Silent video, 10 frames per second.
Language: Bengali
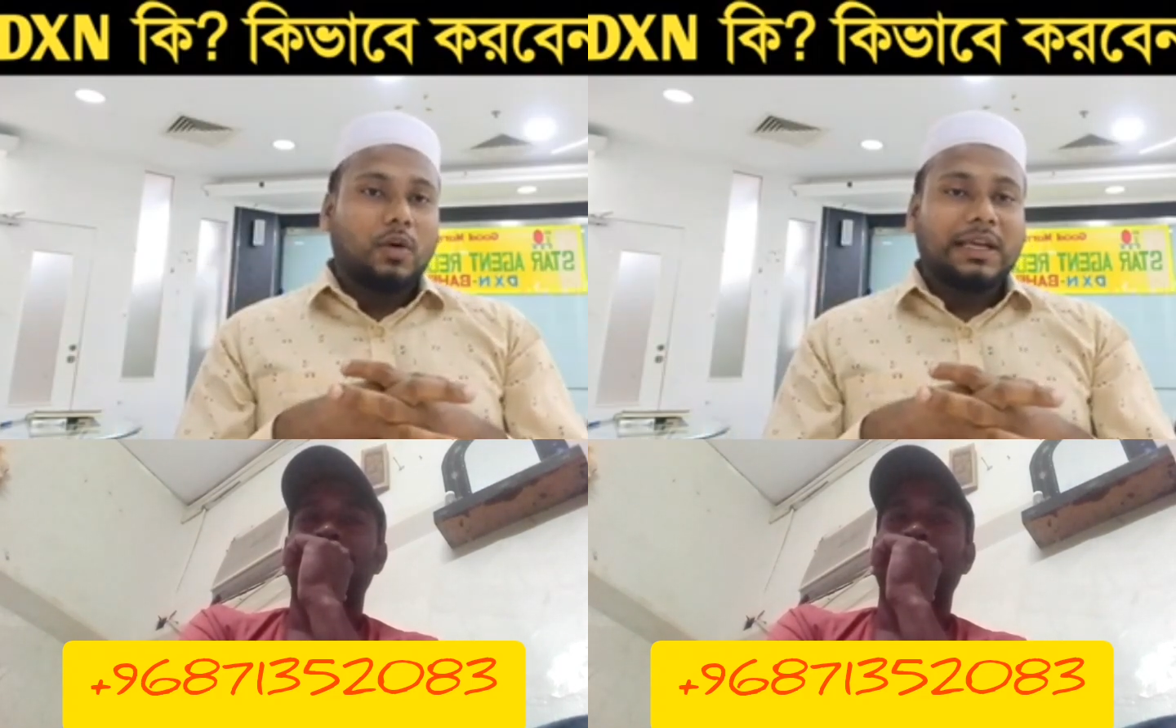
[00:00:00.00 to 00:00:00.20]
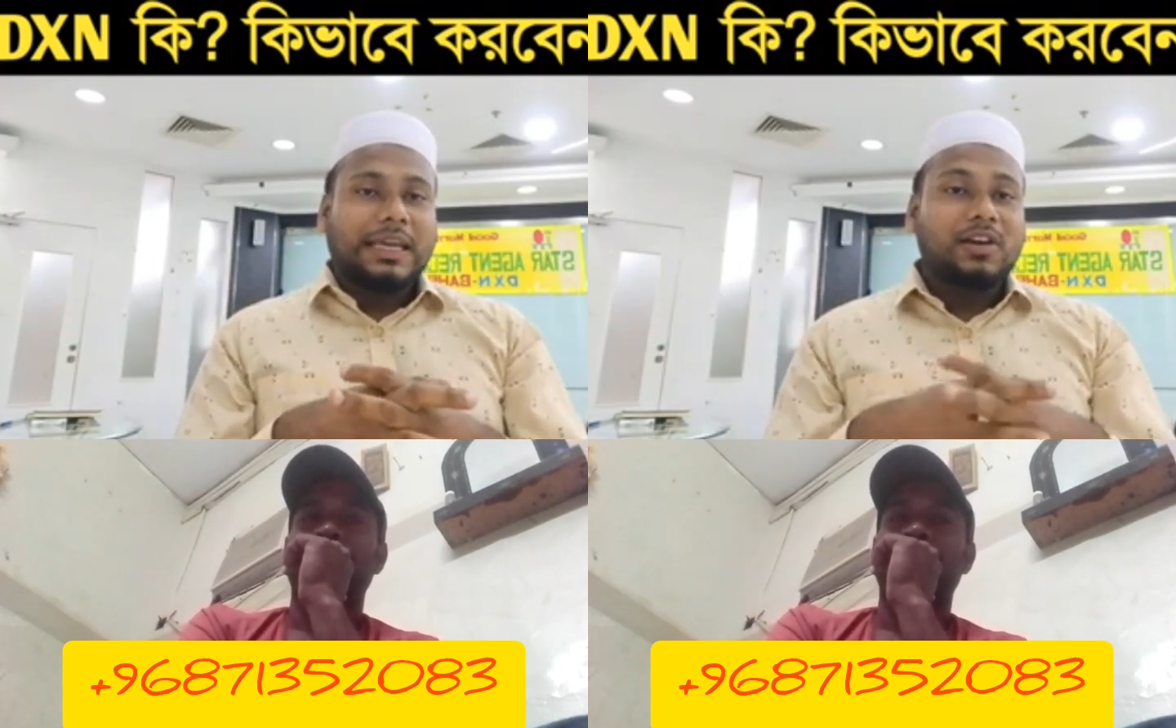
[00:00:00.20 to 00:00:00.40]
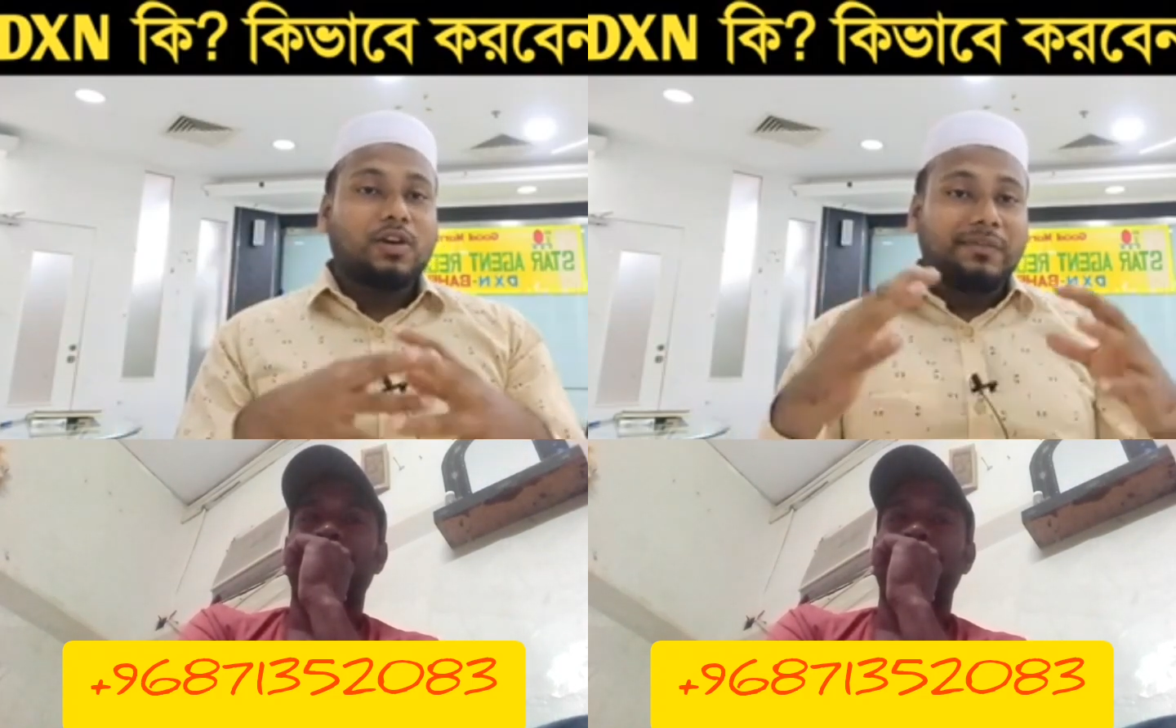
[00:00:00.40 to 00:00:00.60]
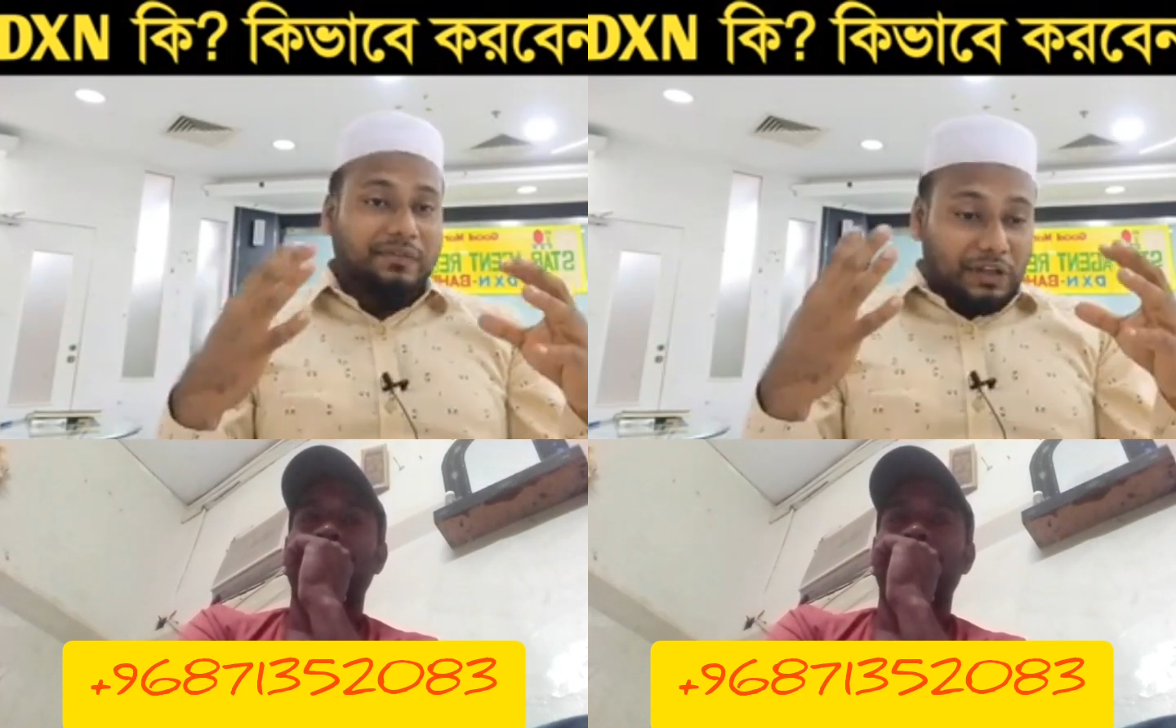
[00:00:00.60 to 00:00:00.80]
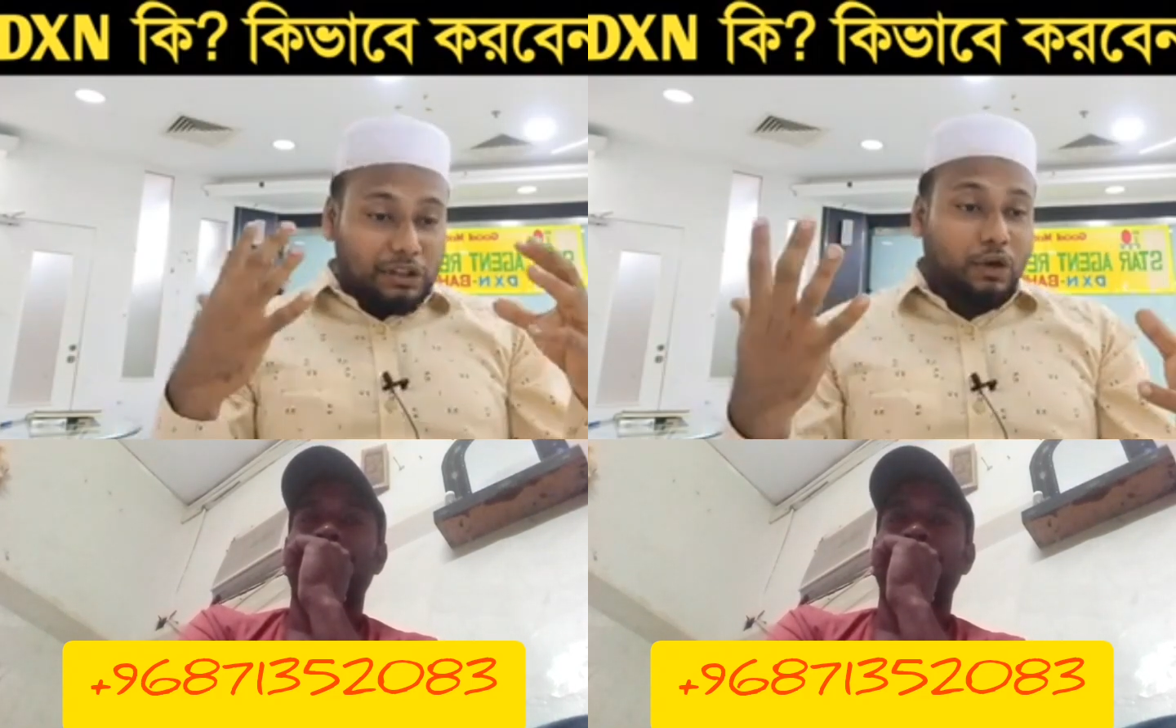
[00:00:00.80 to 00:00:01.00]
অনেকে
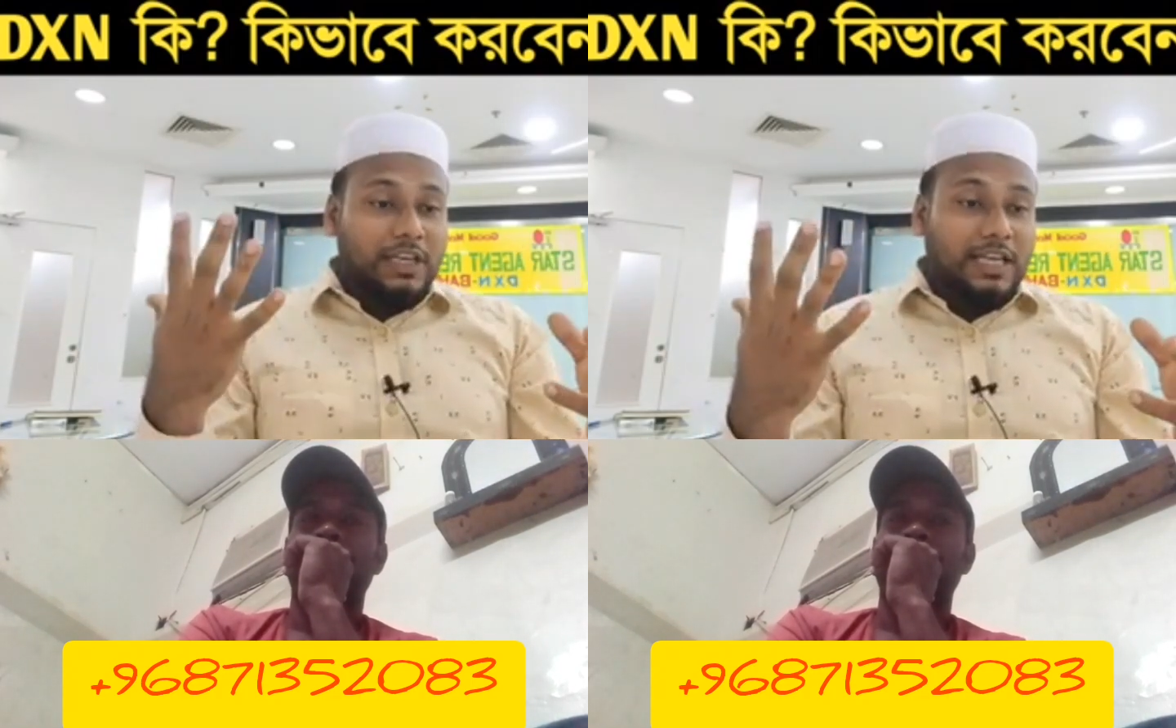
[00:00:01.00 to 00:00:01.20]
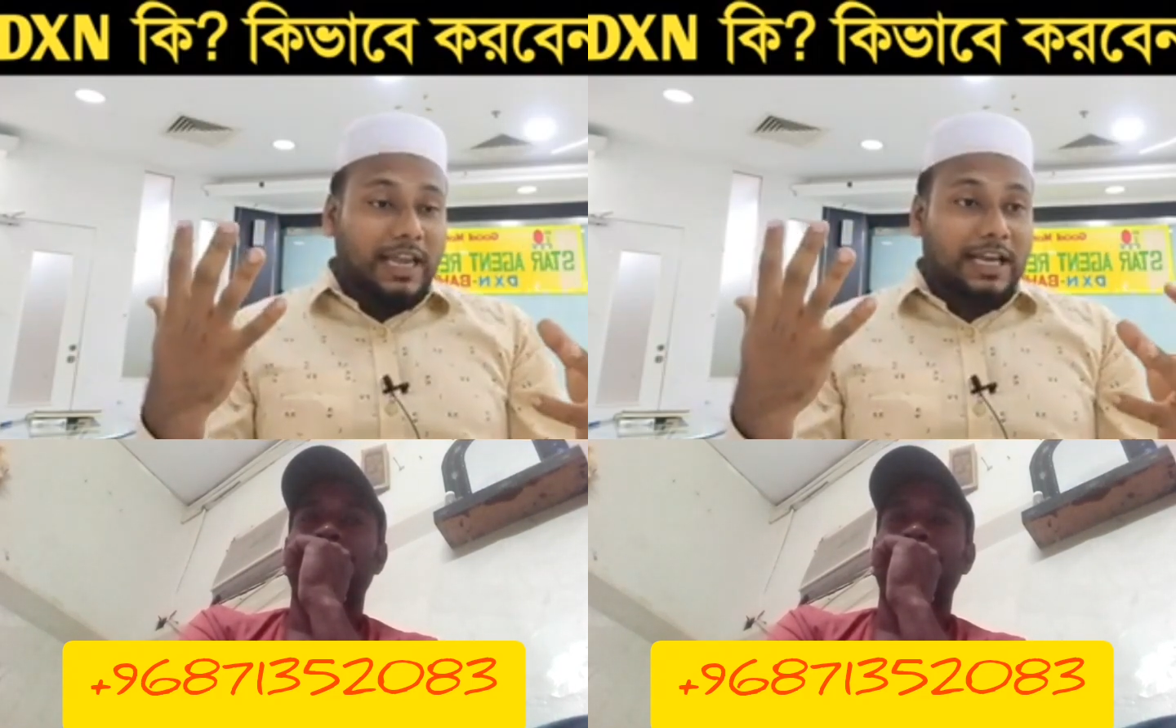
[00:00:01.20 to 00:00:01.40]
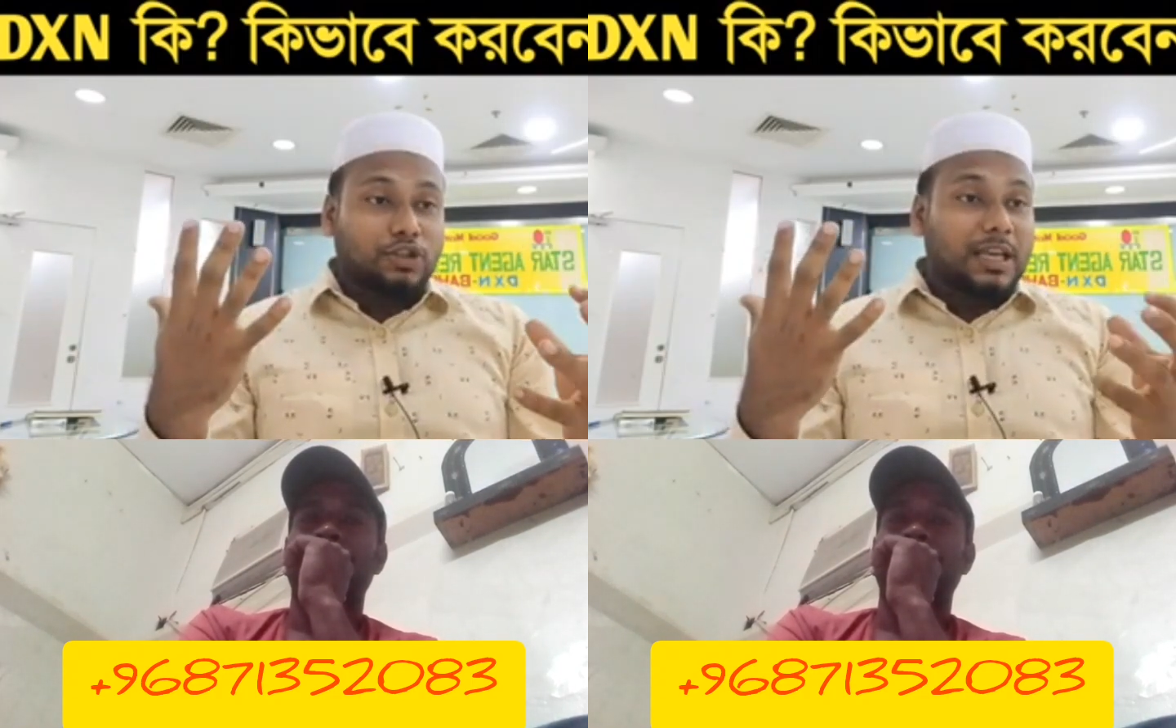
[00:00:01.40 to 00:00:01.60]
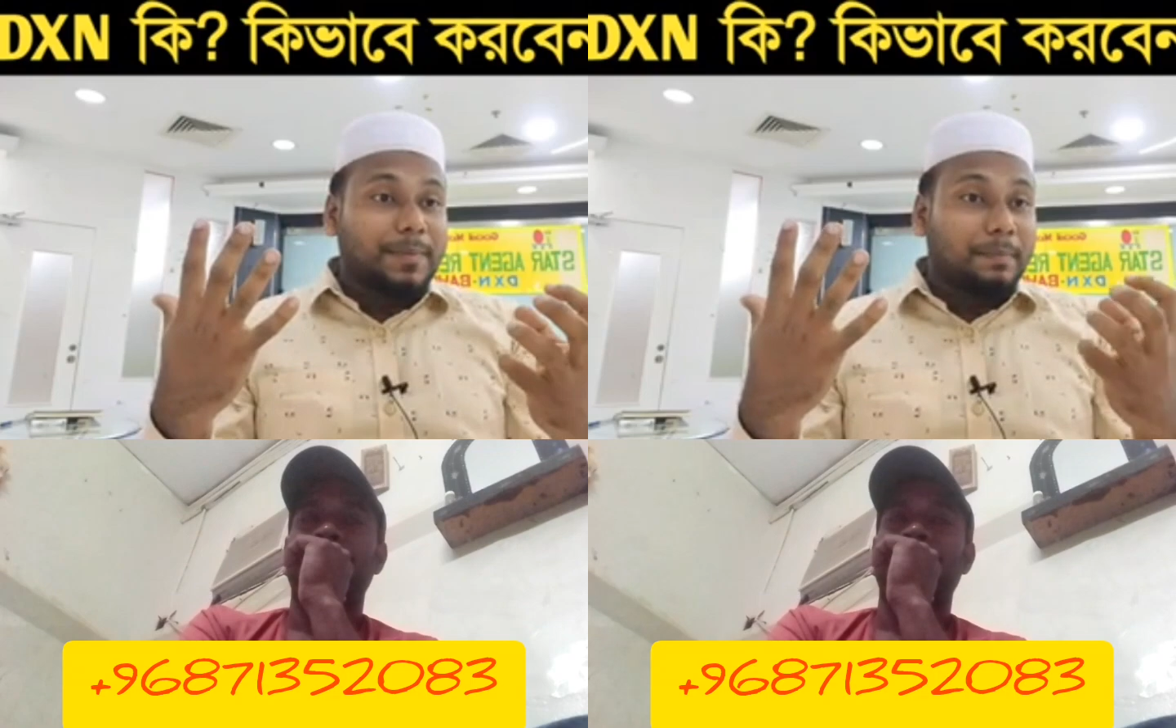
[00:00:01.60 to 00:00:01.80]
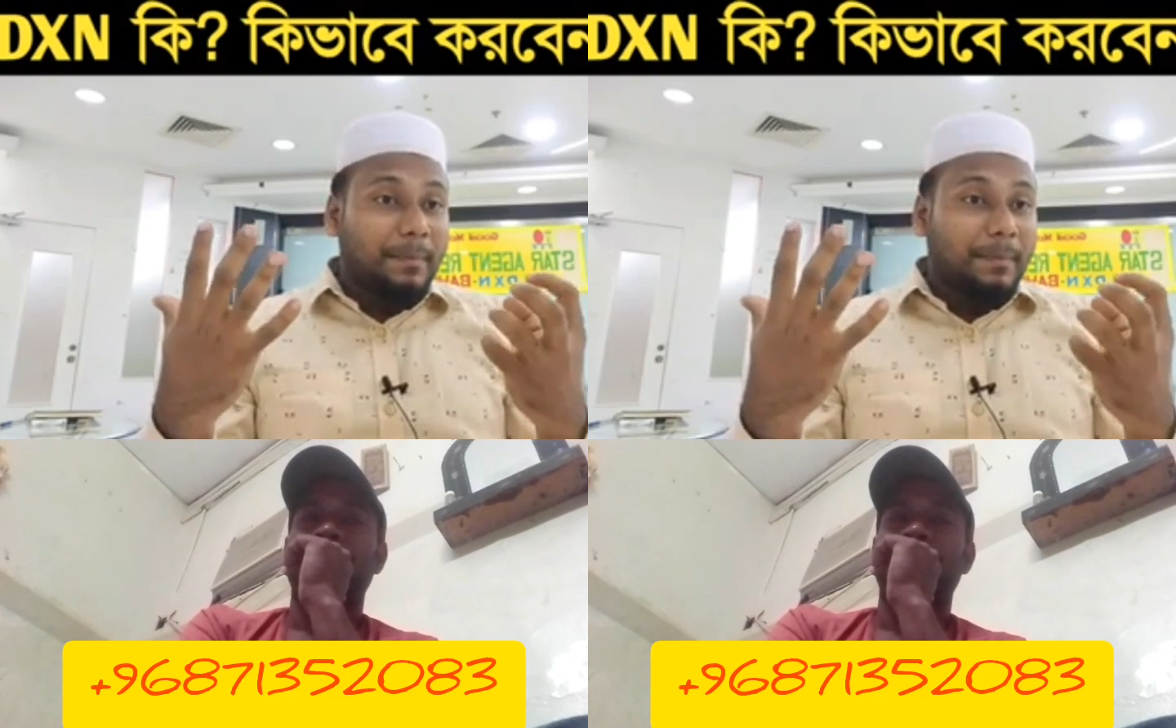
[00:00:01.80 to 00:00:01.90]
কনফিউজ হয়ে যায় অ্যাকচুয়ালি